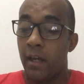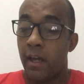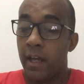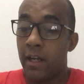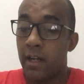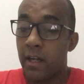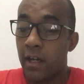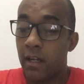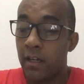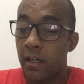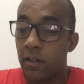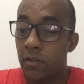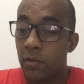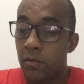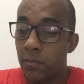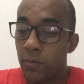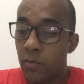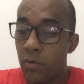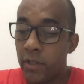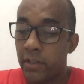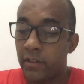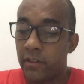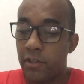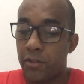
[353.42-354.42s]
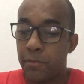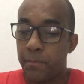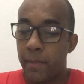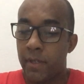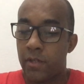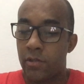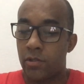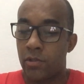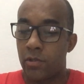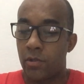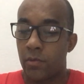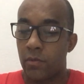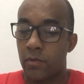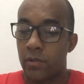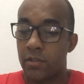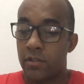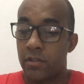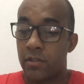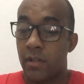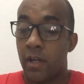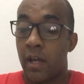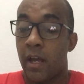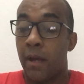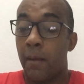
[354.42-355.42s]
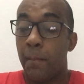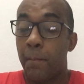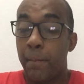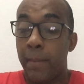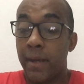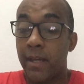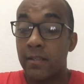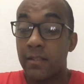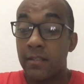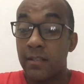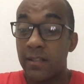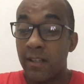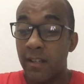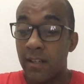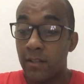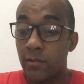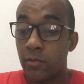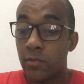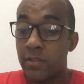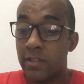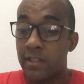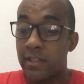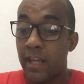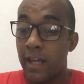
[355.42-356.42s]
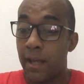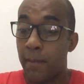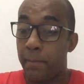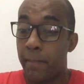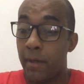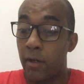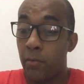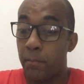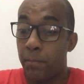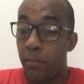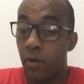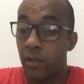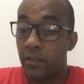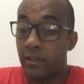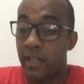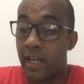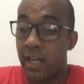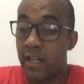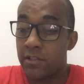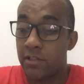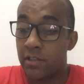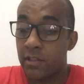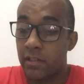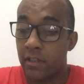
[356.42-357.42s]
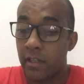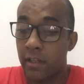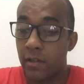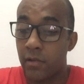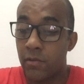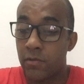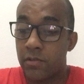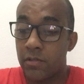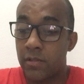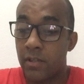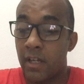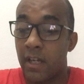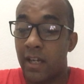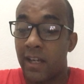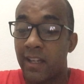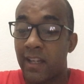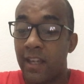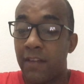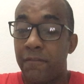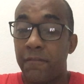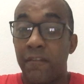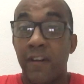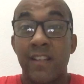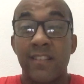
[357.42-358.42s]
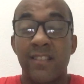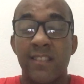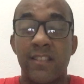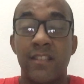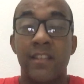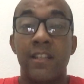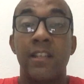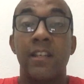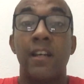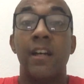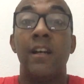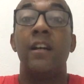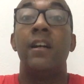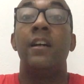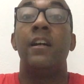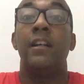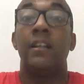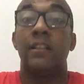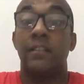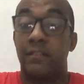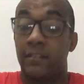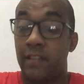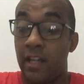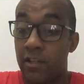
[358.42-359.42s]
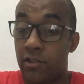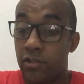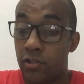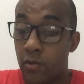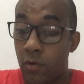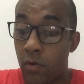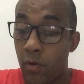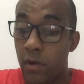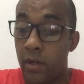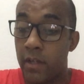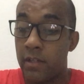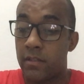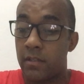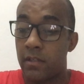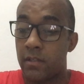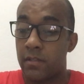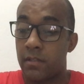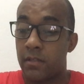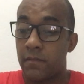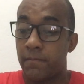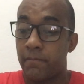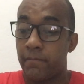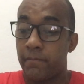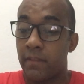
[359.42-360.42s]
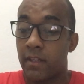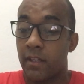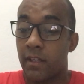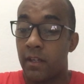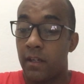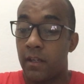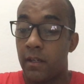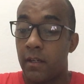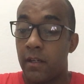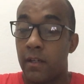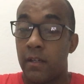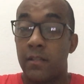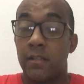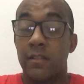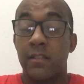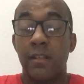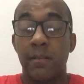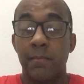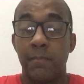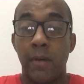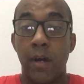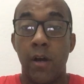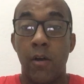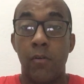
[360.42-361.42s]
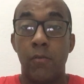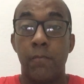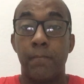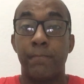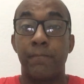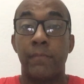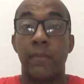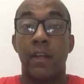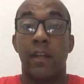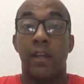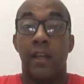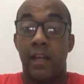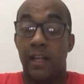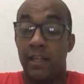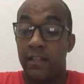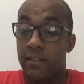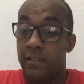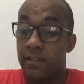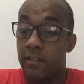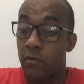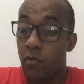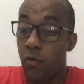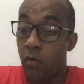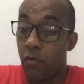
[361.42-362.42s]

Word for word: enganando muitas pessoas, pensando ser pelo poder de Deus que fazia tais coisas. Simão, ele se